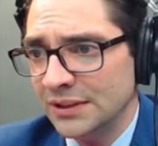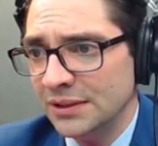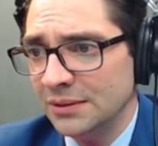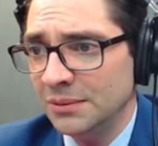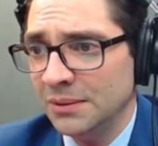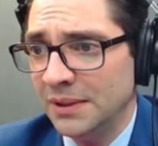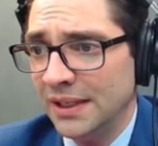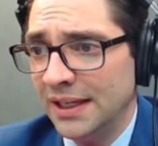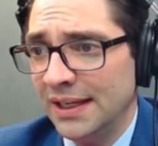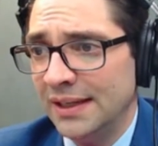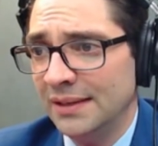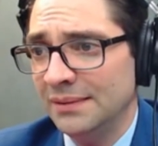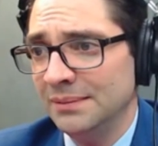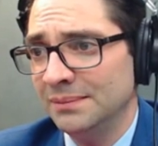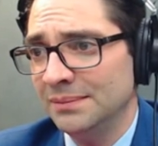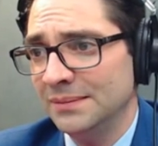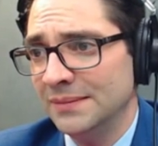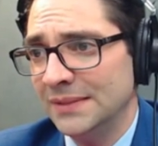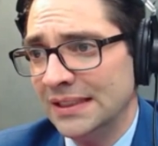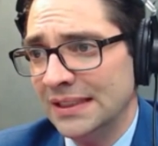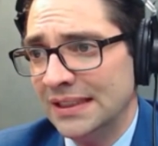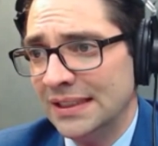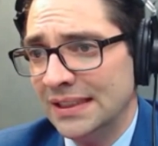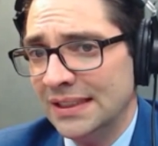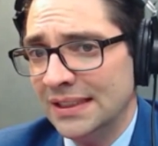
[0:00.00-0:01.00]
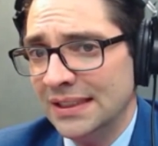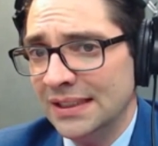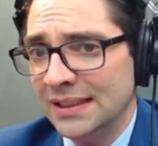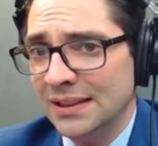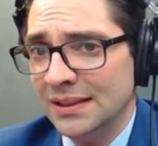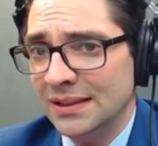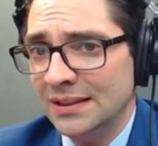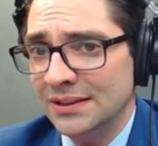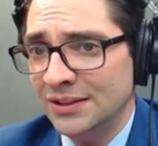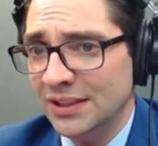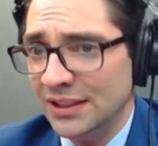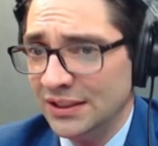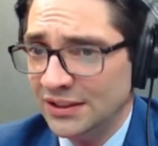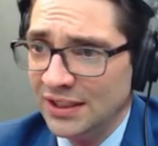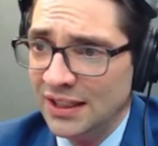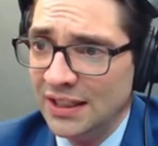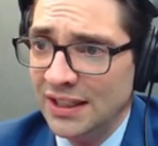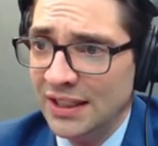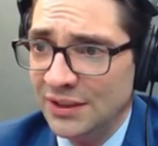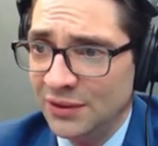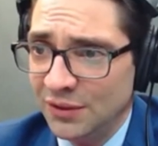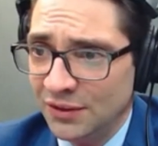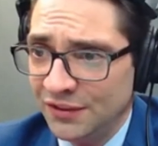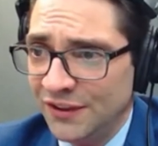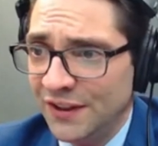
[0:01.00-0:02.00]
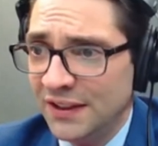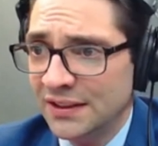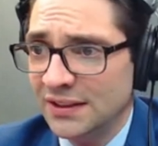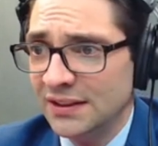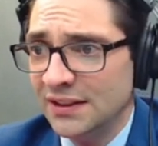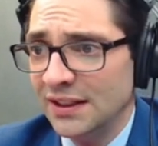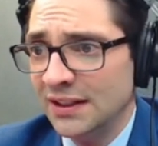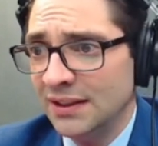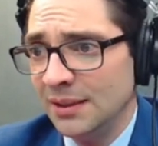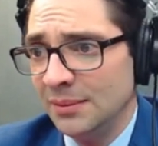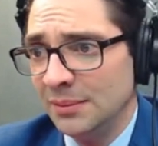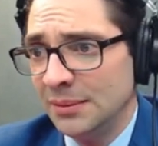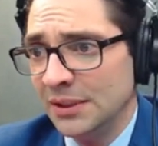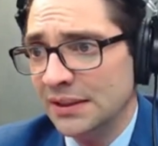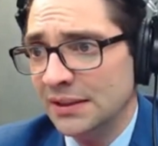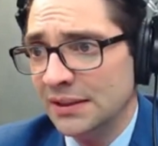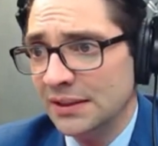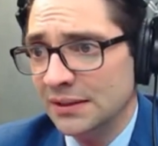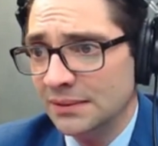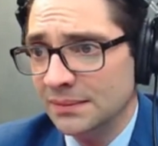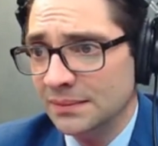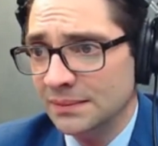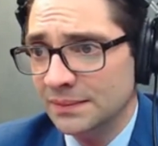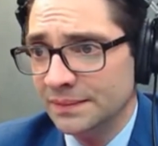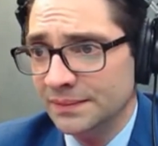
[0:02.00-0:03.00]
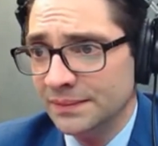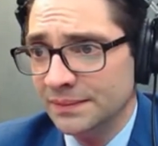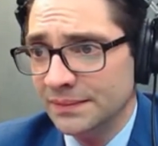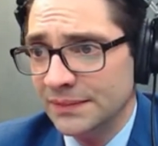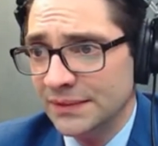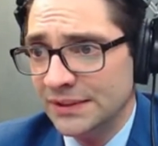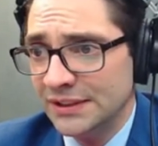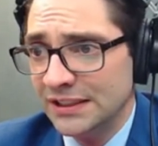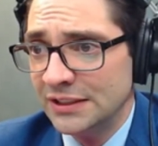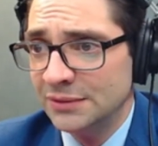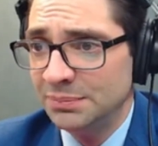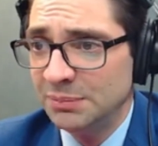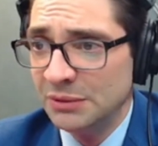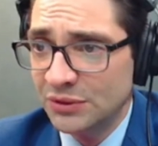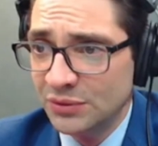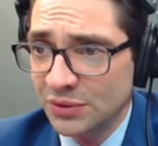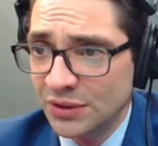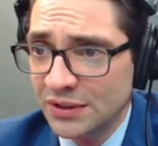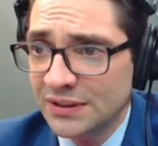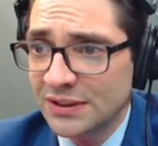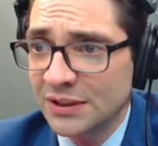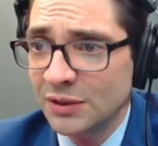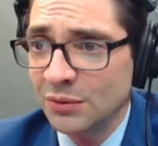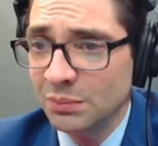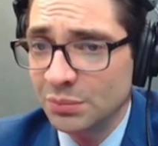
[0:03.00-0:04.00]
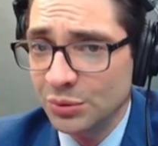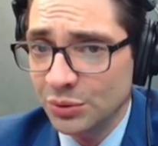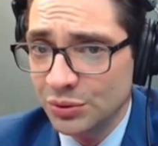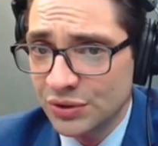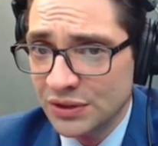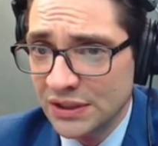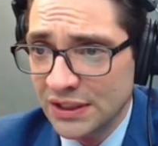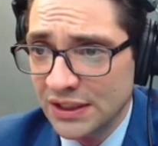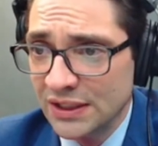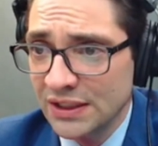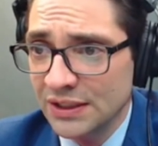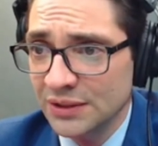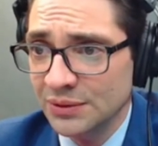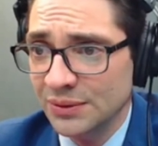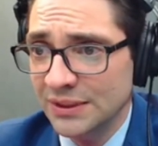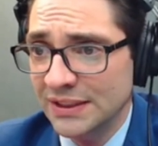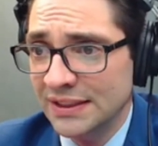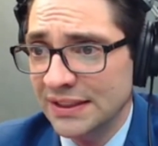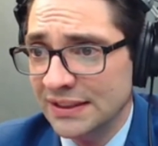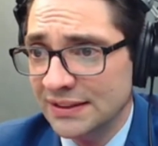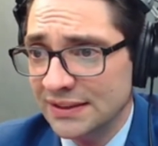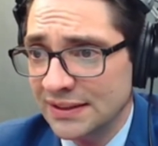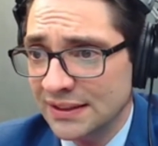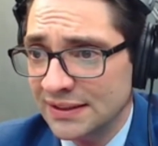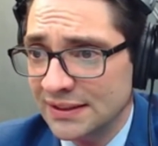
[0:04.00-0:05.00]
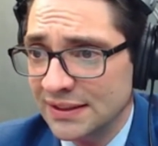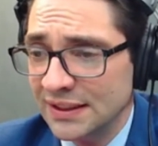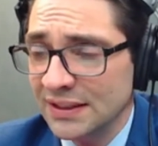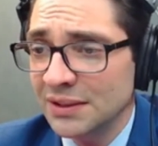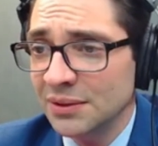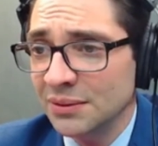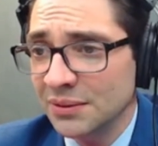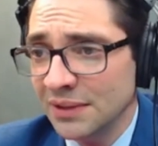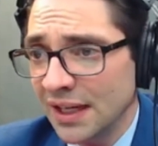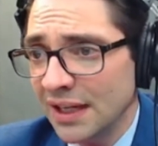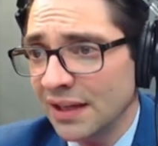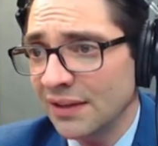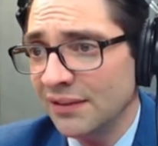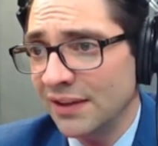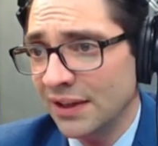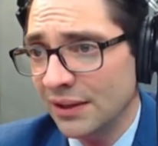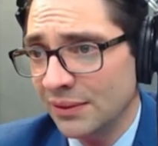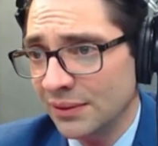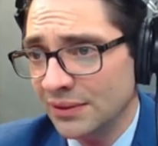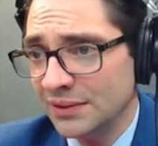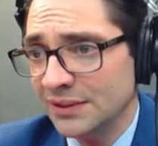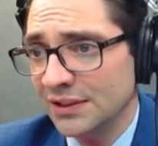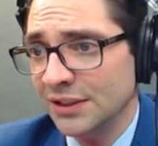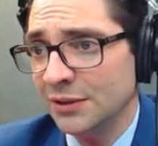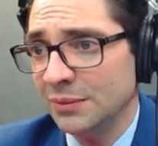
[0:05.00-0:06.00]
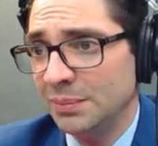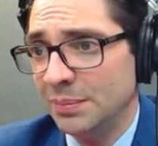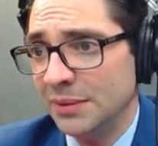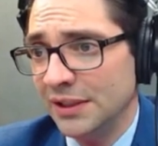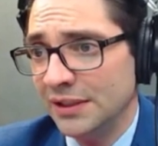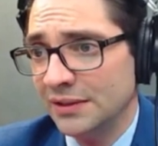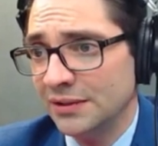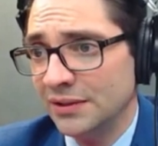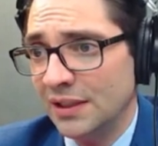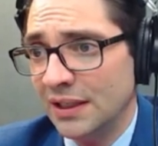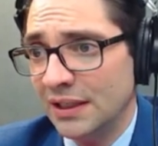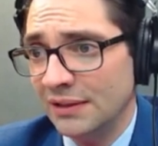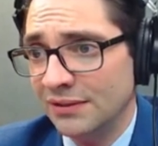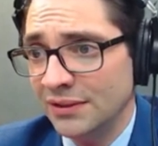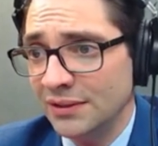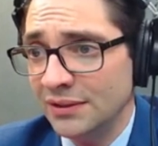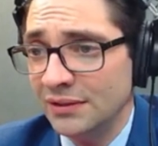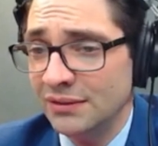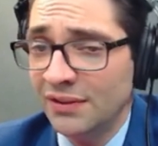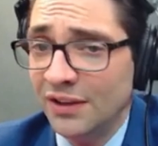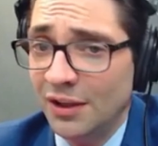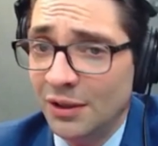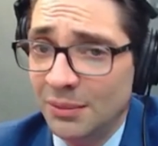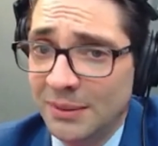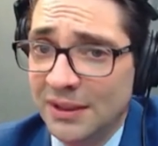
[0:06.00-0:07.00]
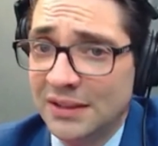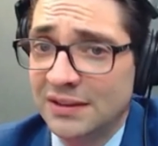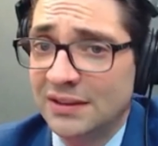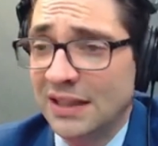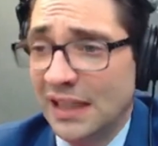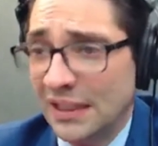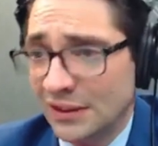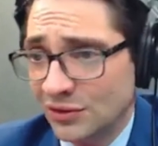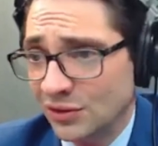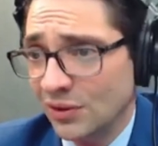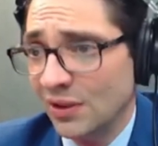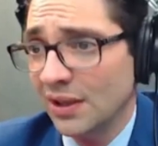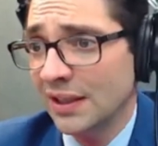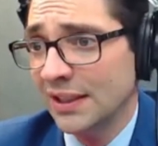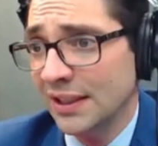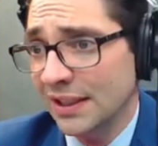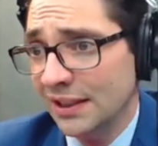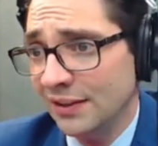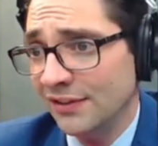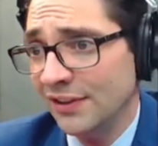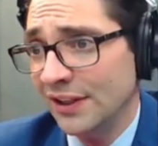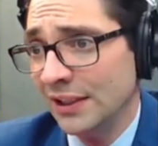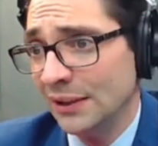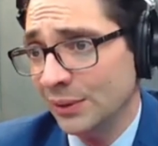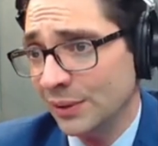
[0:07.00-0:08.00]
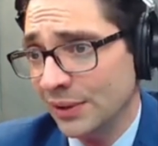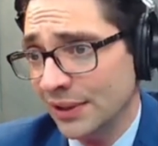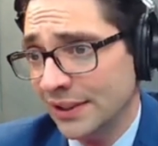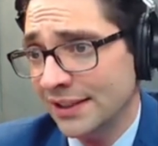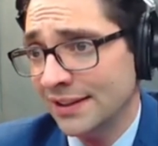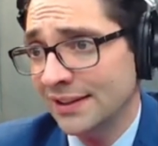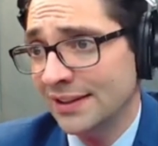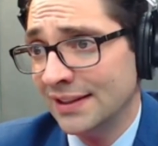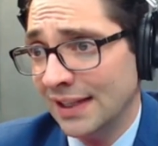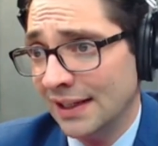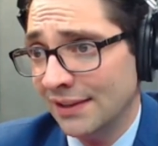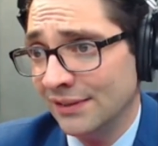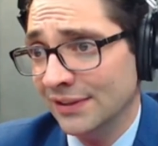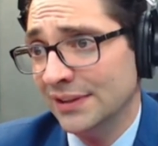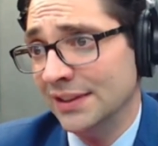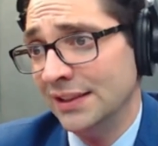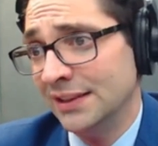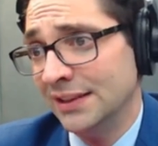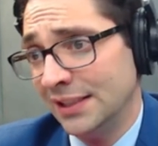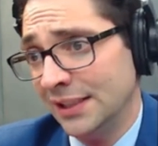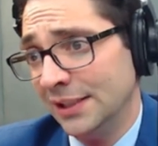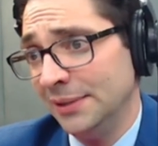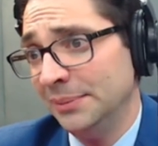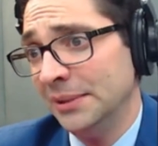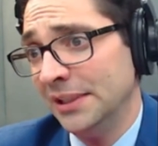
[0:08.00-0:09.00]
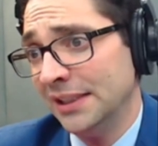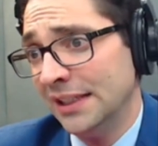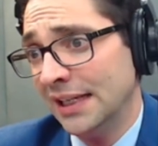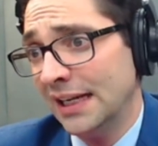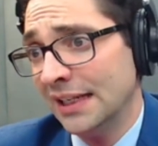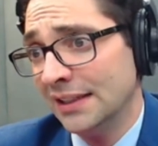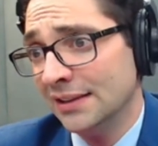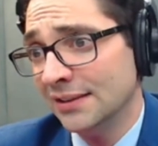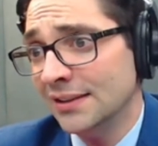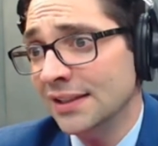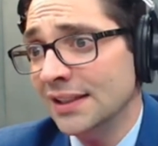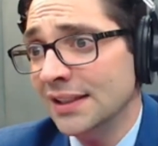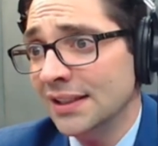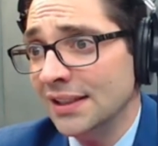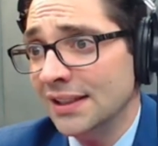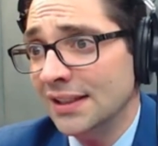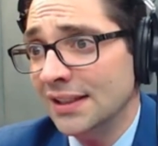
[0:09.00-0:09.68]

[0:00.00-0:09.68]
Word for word: Não é. Gente, é lei da oferta e da demanda. Se as pessoas estão buscando e necessitam, o que é que vai acontecer com o preço, Rafa? Não vai aumentar só aquele valor que estava determinado.